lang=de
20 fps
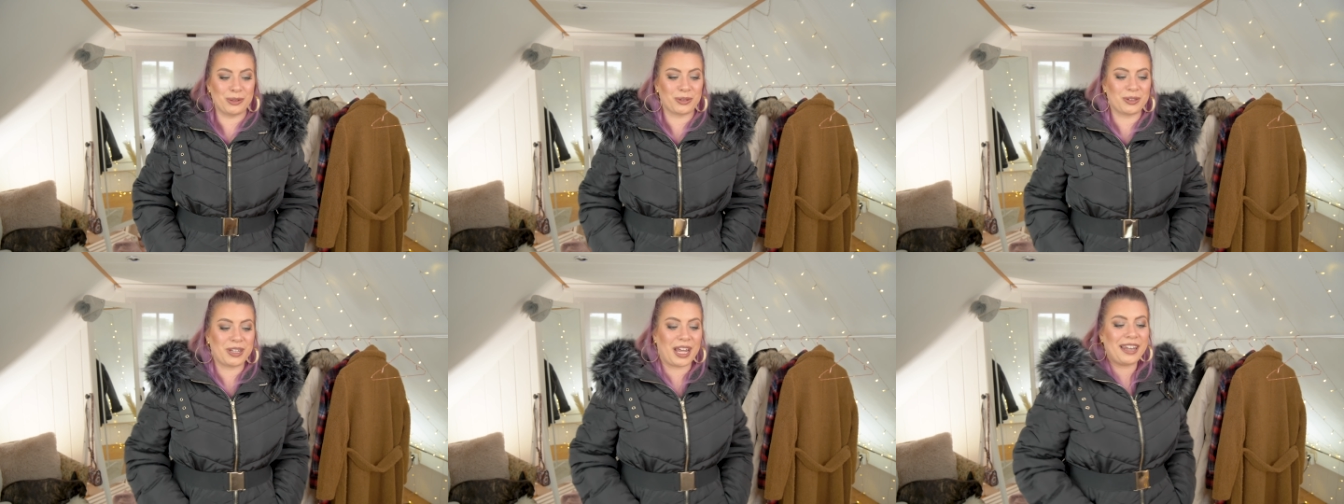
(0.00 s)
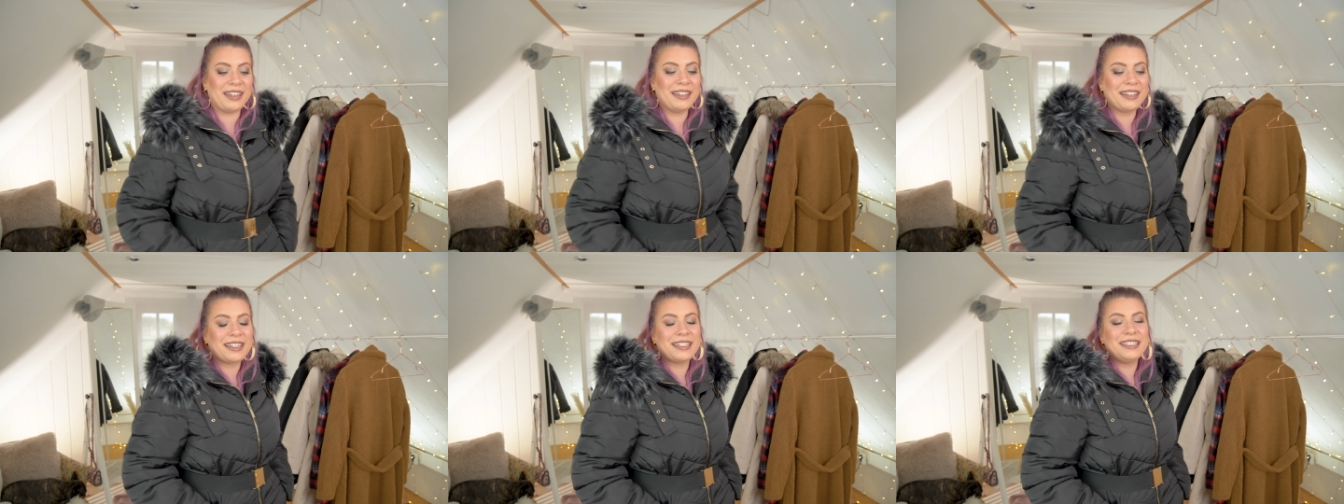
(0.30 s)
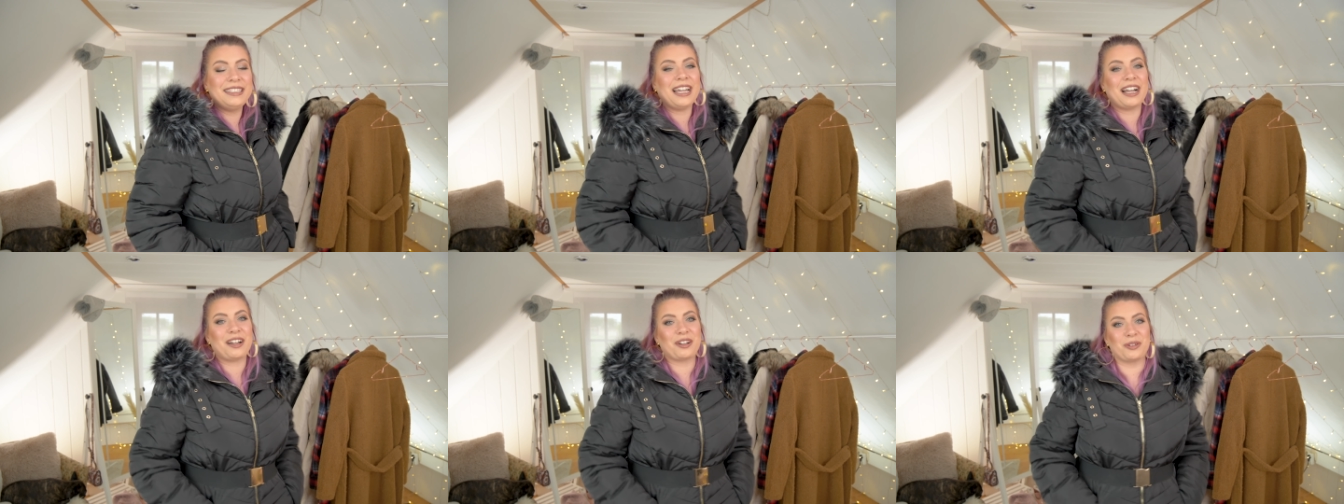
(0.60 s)
Mänteln und
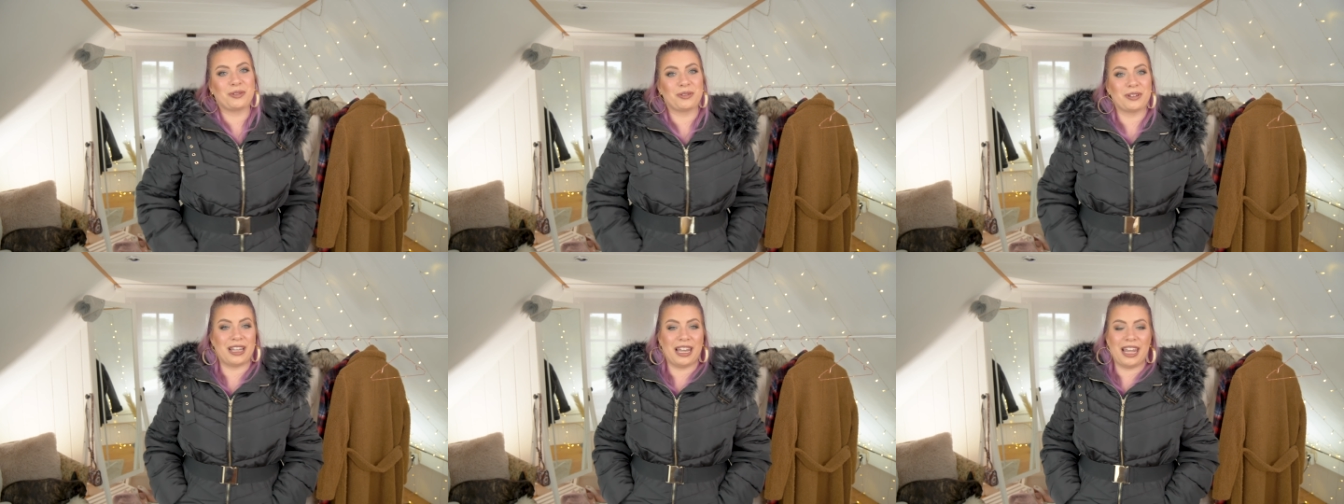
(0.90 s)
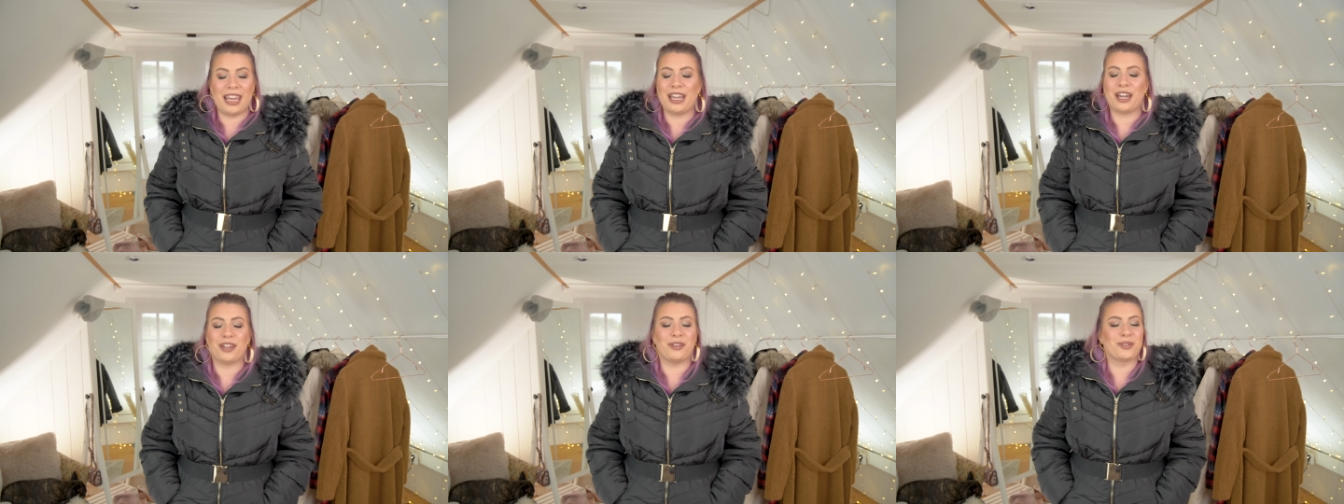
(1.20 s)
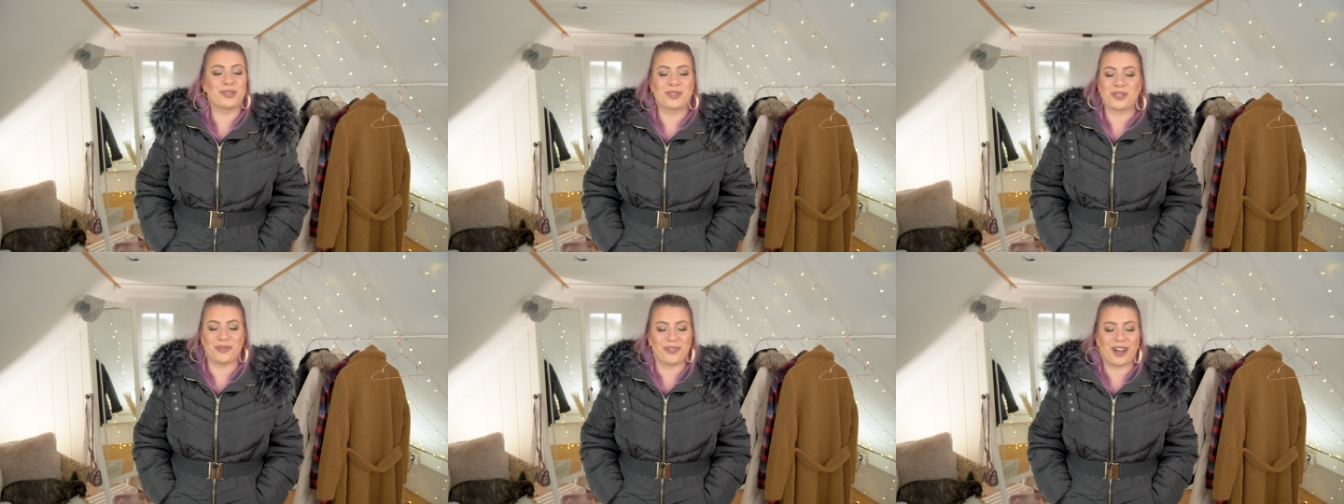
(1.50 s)
anderen Jacken und Layern
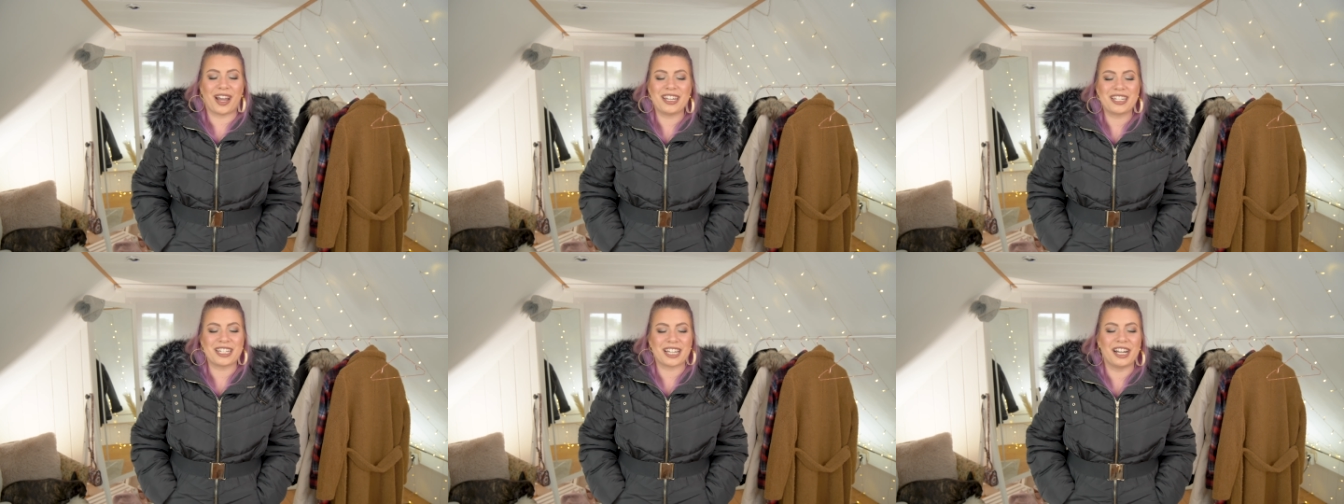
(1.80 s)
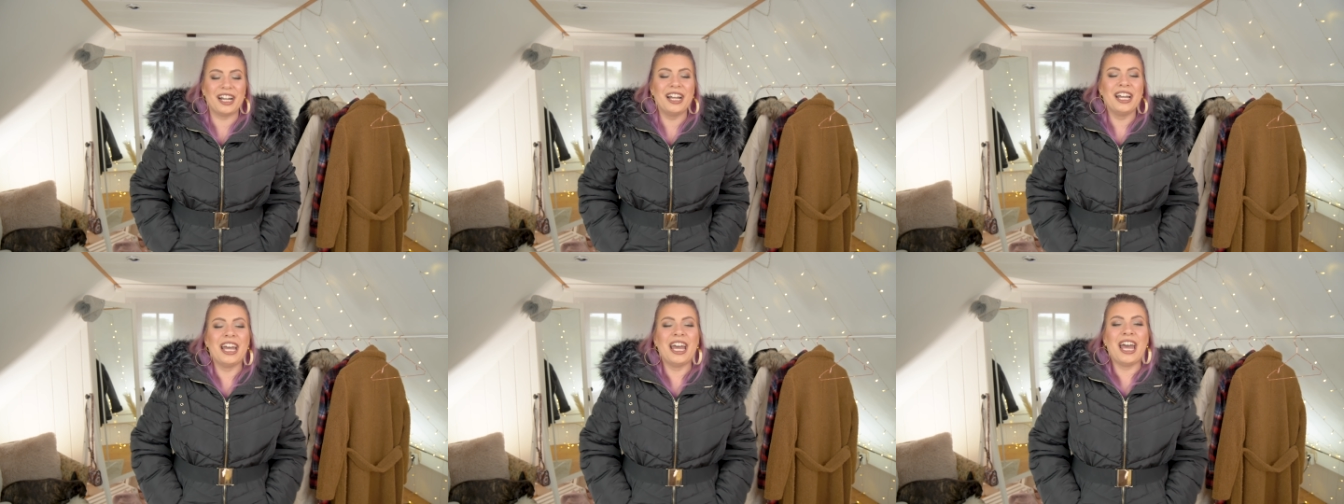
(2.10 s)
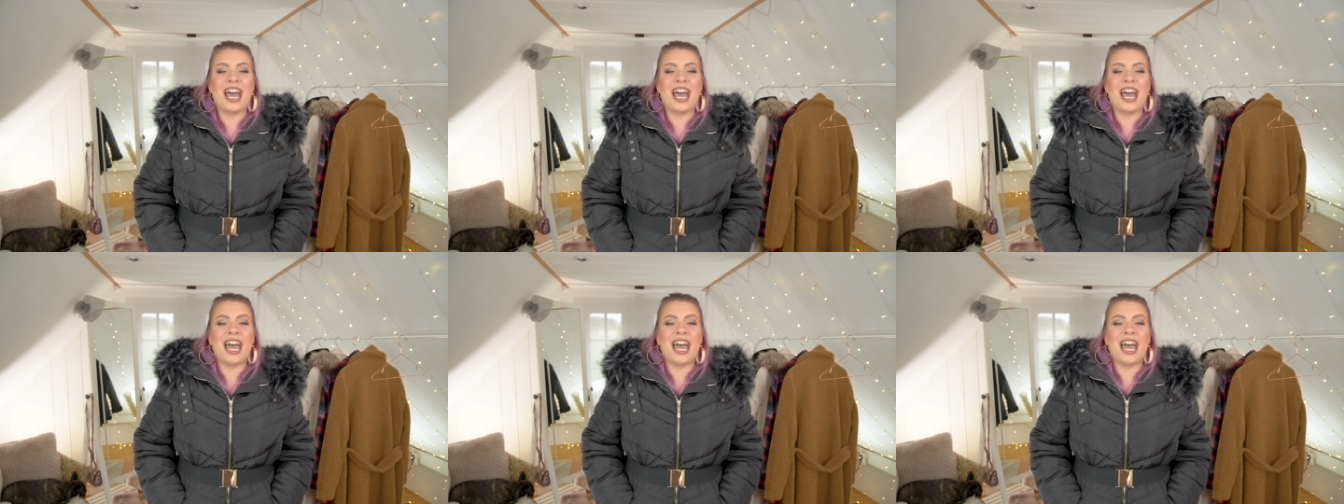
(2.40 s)
und so weiter.